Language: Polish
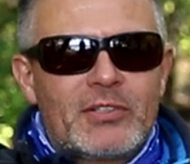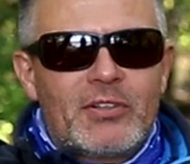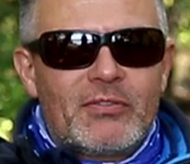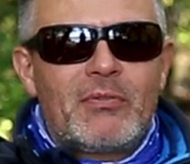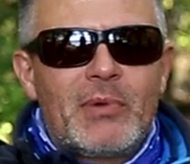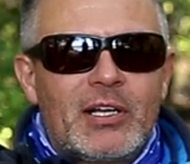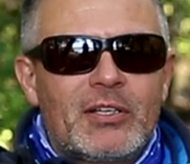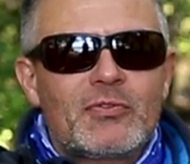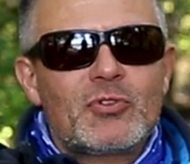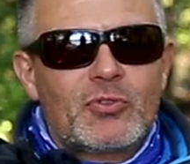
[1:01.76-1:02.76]
naszych
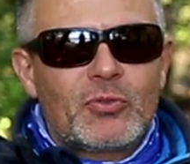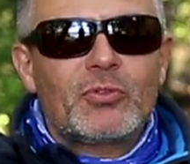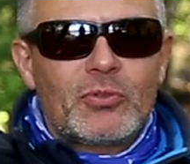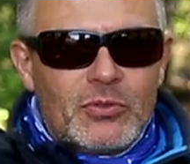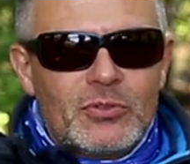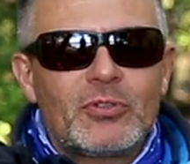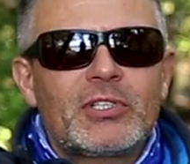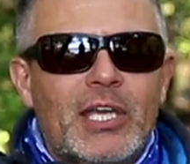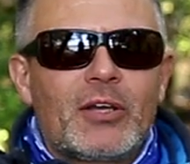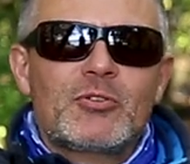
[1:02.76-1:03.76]
wymagań w stosunku do
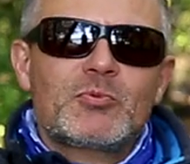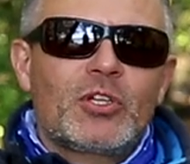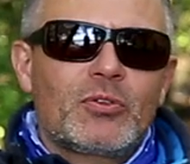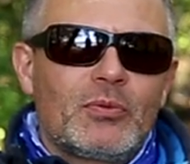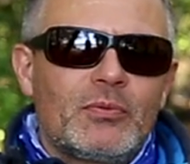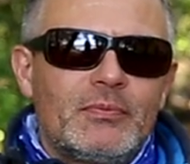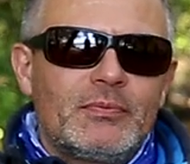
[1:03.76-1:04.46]
takiego sprzętu.